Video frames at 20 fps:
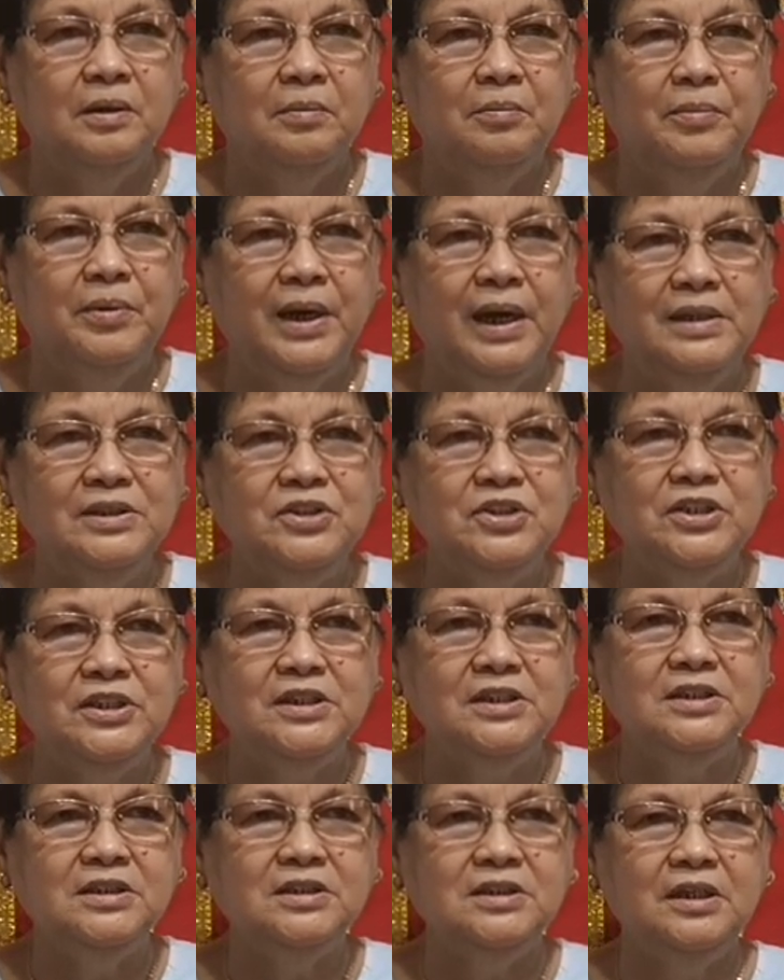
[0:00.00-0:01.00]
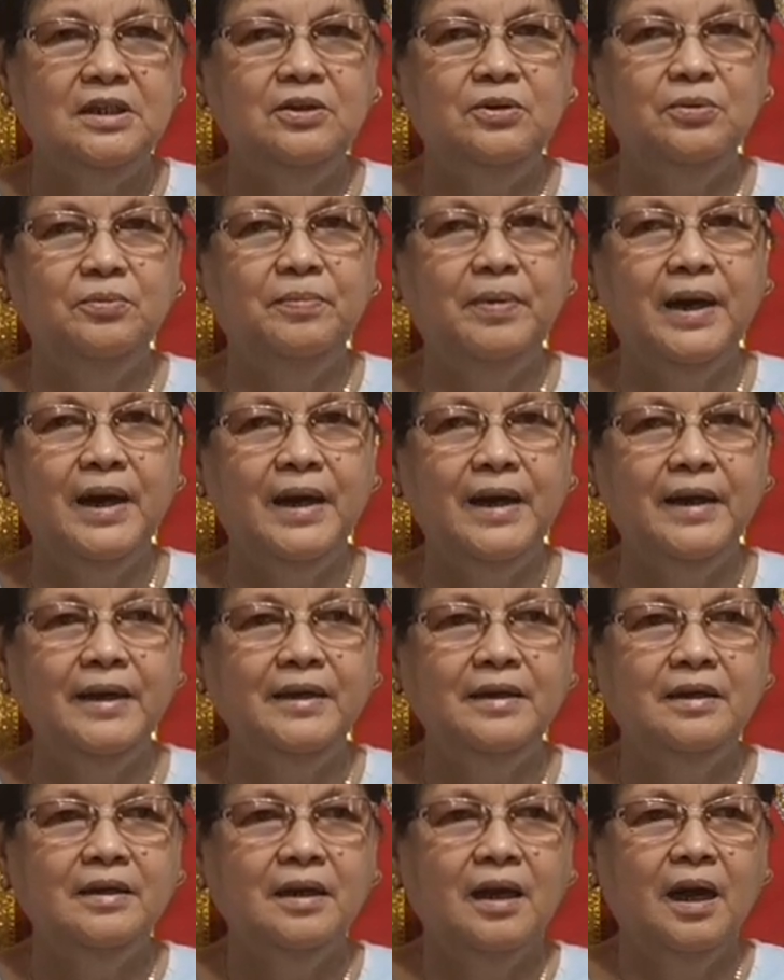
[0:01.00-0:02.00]
branches in
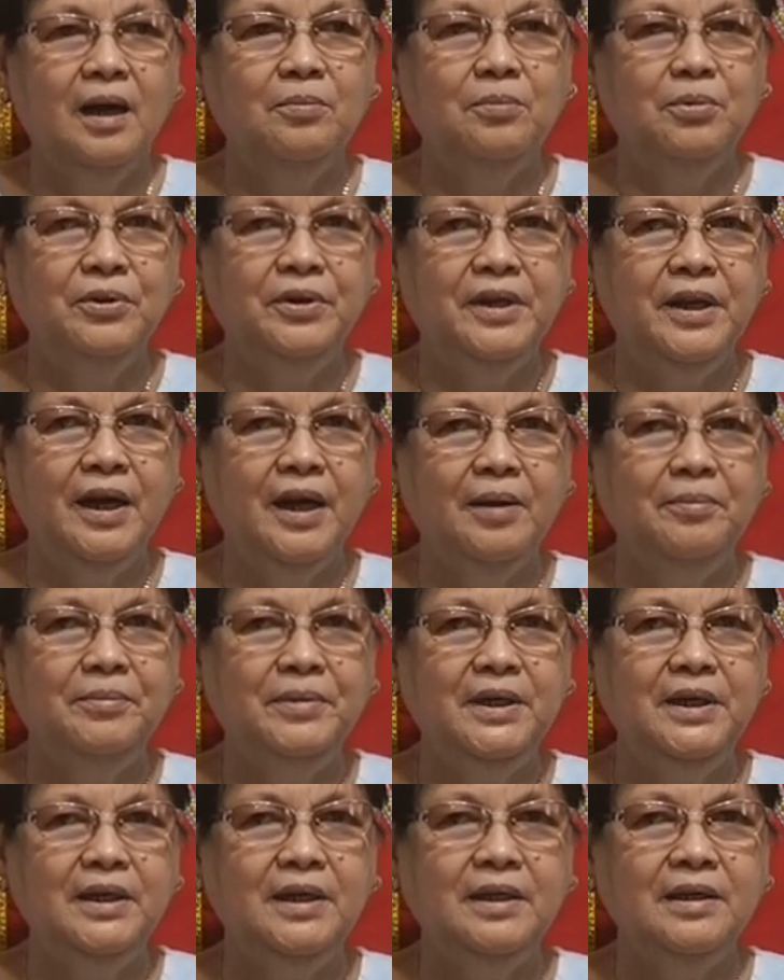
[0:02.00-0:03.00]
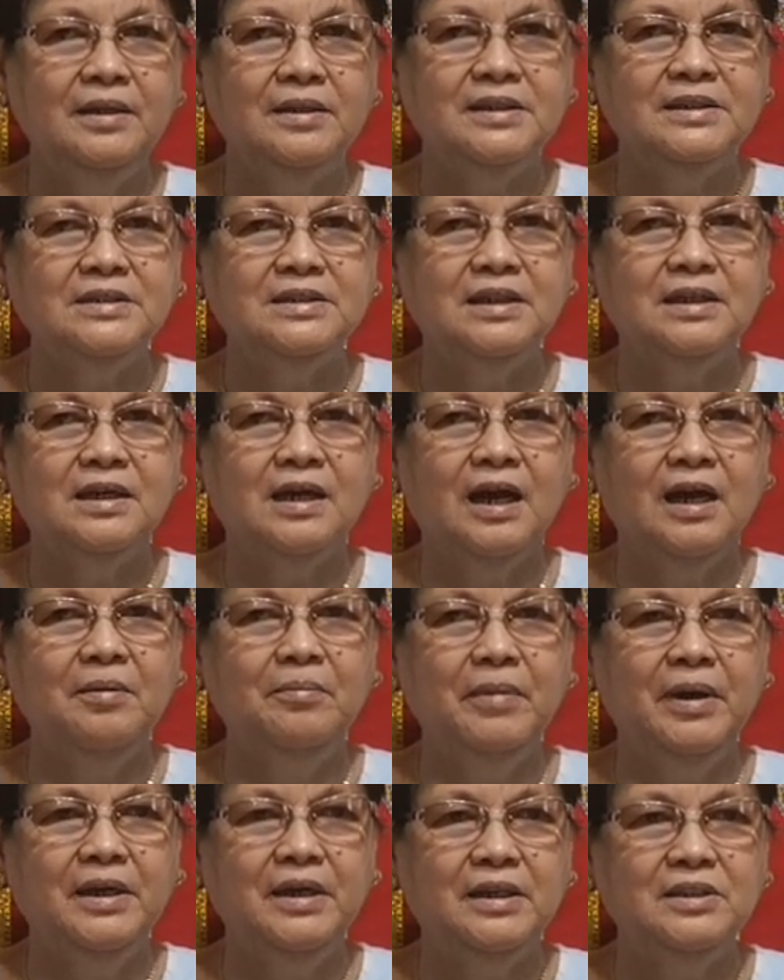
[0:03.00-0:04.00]
Dubai, Abu Dhabi, Ras Al
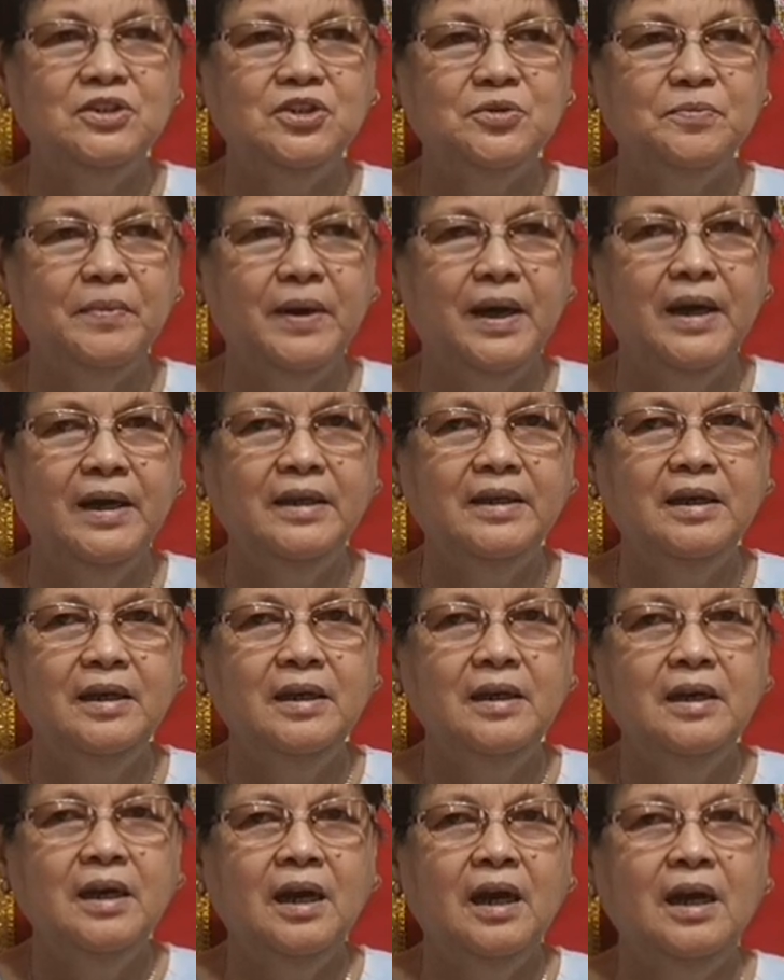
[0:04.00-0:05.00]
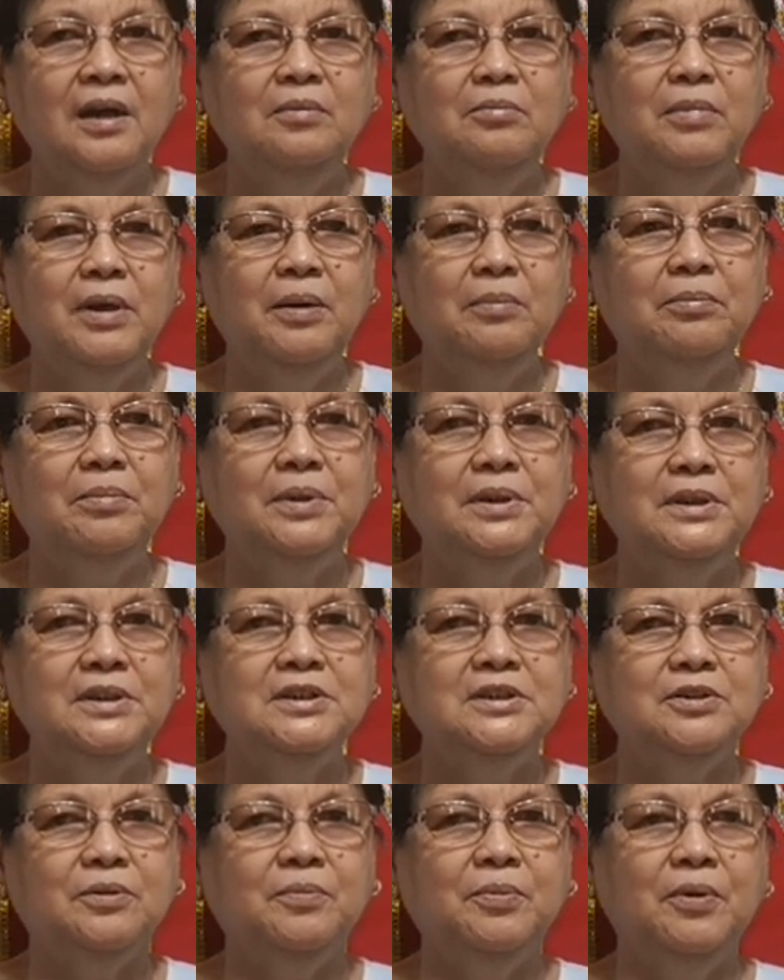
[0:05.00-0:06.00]
Khaimah, Ajman, and
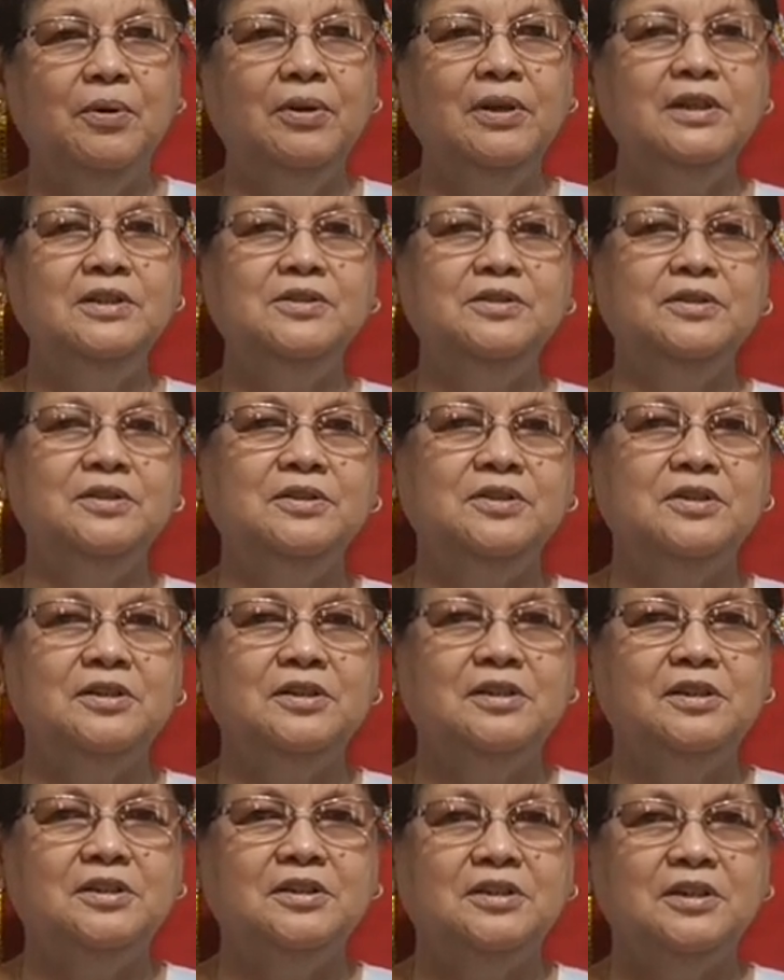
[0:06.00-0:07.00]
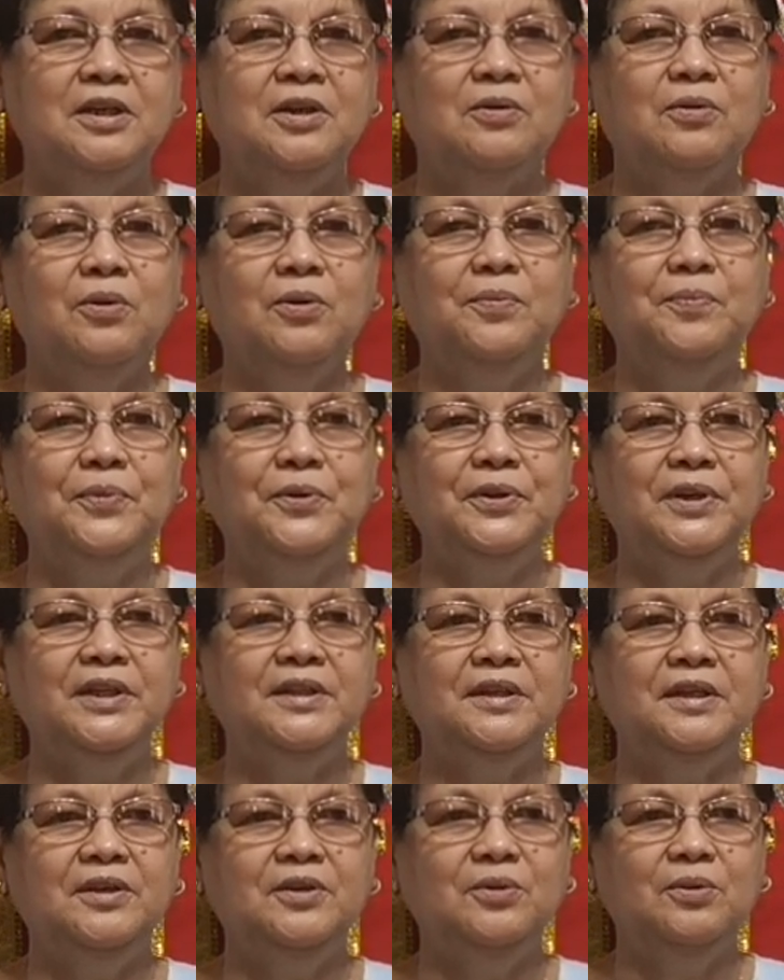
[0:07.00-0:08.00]
members of Holy Joy Church
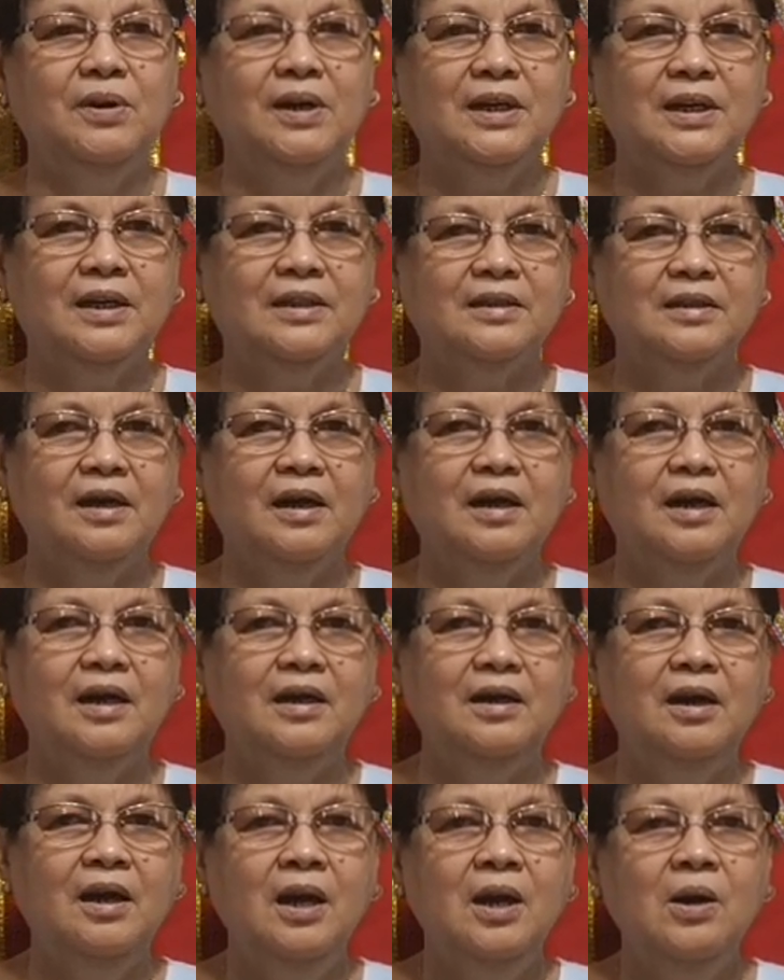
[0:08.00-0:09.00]
Incorporated Doha, Qatar,